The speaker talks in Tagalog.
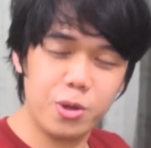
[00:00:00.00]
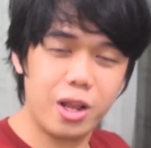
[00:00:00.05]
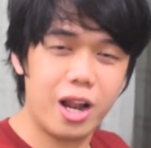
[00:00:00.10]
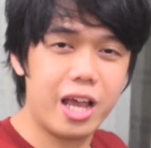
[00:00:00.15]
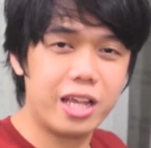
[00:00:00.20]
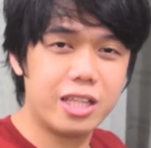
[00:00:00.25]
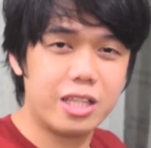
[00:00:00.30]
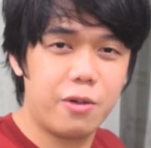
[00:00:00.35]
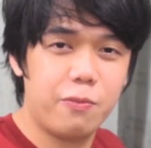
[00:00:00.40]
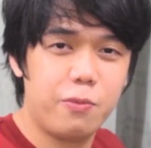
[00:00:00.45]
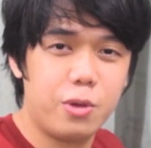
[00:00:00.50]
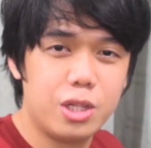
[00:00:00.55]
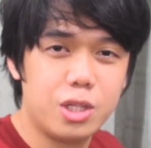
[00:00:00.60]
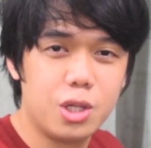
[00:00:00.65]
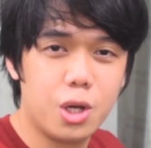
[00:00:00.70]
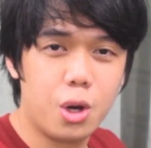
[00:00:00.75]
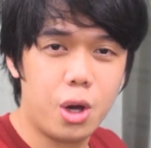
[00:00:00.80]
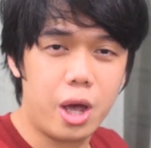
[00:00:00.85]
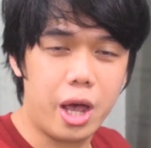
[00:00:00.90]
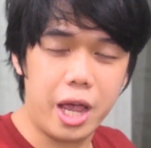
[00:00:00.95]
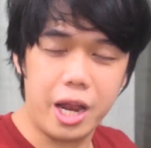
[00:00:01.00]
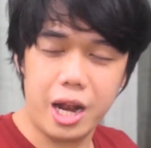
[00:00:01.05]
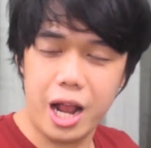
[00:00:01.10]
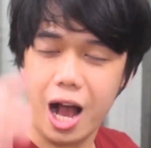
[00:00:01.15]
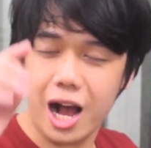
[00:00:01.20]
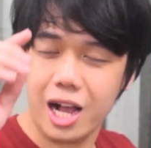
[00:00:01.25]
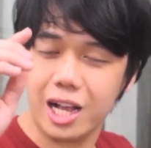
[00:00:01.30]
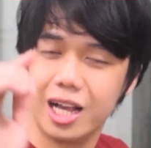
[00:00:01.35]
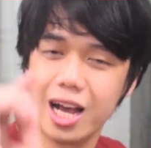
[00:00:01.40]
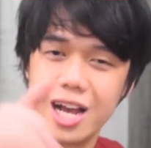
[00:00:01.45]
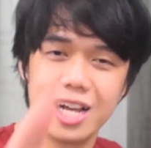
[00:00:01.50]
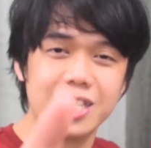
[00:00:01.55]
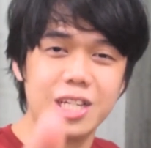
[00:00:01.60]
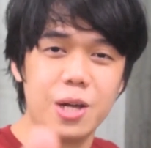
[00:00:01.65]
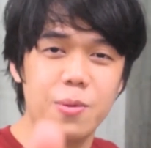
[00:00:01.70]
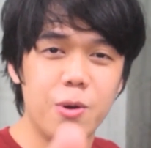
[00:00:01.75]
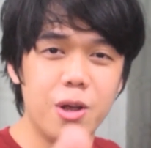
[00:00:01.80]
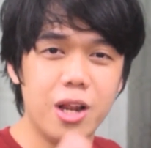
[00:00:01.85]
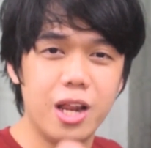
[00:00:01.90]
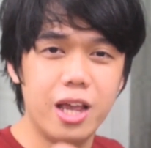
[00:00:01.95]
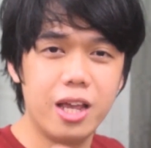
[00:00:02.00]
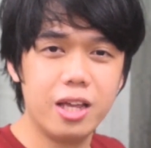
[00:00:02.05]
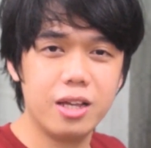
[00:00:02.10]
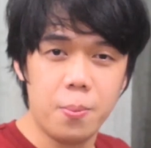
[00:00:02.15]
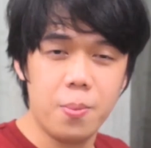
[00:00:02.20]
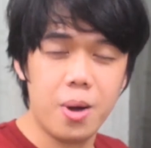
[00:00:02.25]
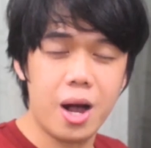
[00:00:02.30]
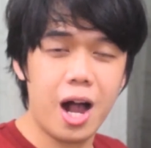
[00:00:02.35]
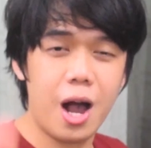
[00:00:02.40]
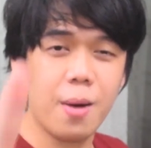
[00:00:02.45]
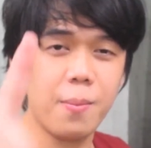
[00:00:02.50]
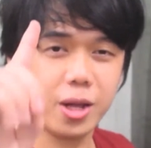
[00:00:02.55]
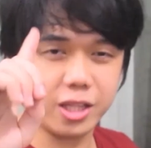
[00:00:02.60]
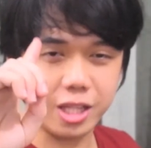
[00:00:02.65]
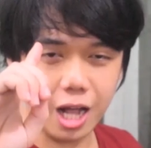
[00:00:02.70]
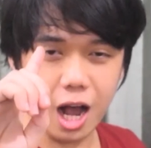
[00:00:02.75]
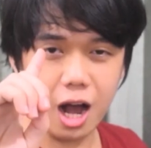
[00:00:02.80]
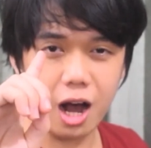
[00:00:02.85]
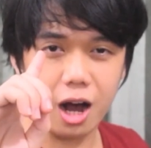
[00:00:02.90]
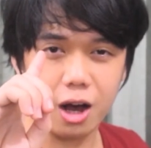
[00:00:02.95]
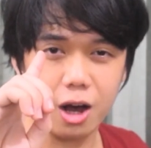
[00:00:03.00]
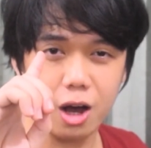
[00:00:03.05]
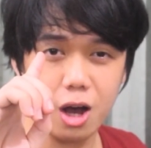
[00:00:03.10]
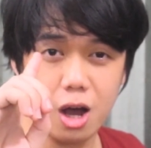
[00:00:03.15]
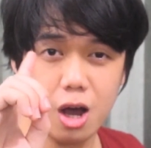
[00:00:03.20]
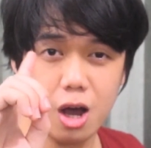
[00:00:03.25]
you like the video and hanggang sa muli mga mata.